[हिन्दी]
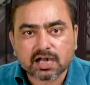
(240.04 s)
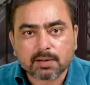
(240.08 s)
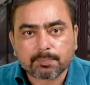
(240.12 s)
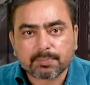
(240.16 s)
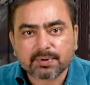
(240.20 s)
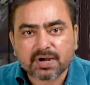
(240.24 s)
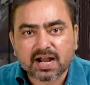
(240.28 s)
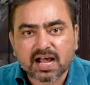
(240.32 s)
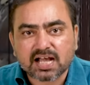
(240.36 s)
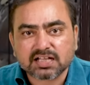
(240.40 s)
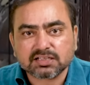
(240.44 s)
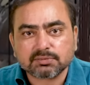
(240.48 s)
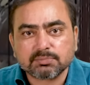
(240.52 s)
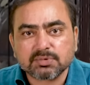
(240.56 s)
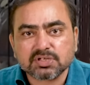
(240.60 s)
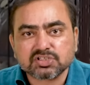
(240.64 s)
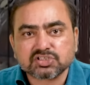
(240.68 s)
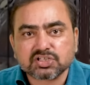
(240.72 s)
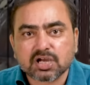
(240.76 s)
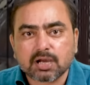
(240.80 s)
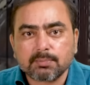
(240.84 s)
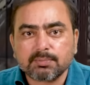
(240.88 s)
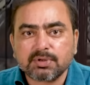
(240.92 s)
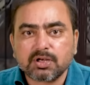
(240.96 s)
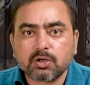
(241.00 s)
के अपराध में
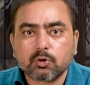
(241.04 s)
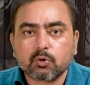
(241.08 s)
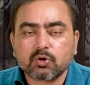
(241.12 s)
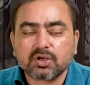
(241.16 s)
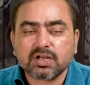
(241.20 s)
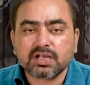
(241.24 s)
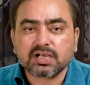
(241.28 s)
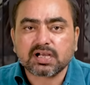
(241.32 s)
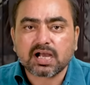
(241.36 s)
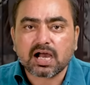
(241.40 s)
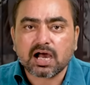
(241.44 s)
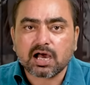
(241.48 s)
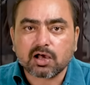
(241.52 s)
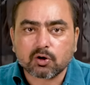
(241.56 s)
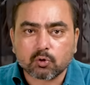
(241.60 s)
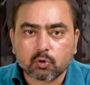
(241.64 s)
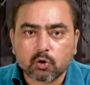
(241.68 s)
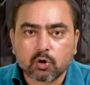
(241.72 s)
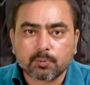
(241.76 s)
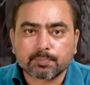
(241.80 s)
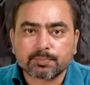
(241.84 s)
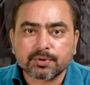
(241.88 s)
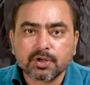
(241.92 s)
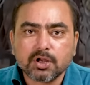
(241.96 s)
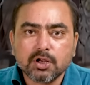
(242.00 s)
शामिल होने का
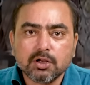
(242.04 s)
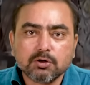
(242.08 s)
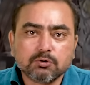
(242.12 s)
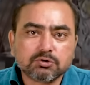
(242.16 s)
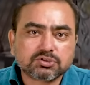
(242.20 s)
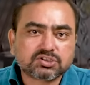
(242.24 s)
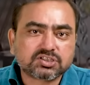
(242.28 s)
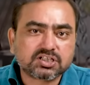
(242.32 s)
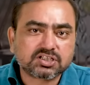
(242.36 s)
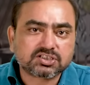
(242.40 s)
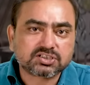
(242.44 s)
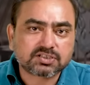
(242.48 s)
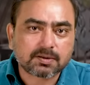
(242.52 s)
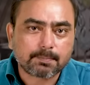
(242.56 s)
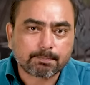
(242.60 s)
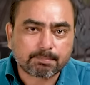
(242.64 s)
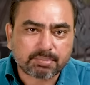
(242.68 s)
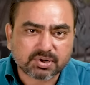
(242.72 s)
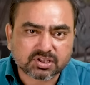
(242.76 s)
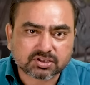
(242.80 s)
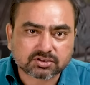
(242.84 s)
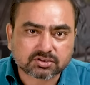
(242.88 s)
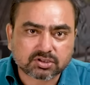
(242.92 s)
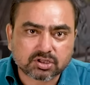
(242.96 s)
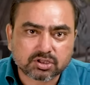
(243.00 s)
आरोप उसकी
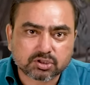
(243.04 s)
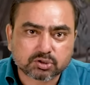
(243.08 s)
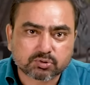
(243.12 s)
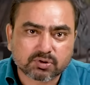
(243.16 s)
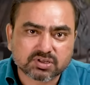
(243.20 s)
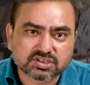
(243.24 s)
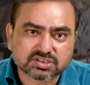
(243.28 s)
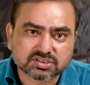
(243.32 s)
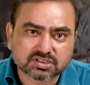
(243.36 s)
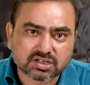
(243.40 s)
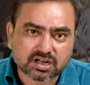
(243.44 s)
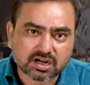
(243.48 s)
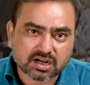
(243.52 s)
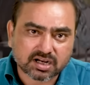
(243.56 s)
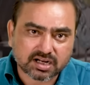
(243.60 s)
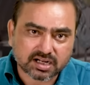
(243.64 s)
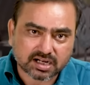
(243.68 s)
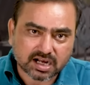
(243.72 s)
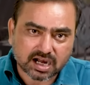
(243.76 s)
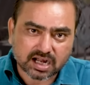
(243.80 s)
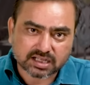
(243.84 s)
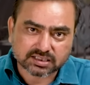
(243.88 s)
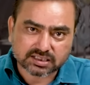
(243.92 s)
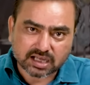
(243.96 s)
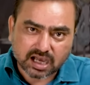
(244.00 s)
संपत्ति ध्वस्त करने
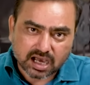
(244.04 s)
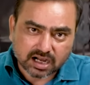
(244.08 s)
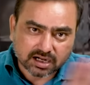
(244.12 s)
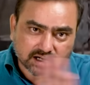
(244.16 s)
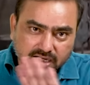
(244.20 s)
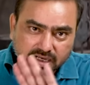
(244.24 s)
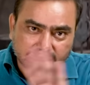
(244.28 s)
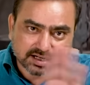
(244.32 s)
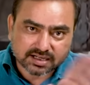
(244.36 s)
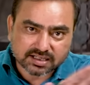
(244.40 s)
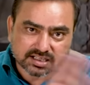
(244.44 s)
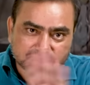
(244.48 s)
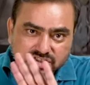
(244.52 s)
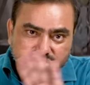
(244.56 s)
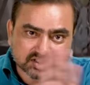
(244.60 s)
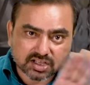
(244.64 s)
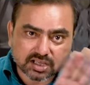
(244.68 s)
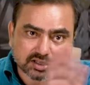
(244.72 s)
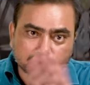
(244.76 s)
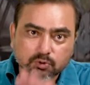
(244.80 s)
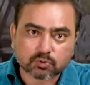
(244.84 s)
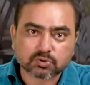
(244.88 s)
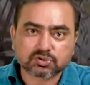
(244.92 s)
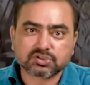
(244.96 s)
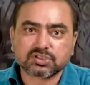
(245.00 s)
का आधार हरगिज
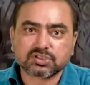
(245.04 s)
नहीं हो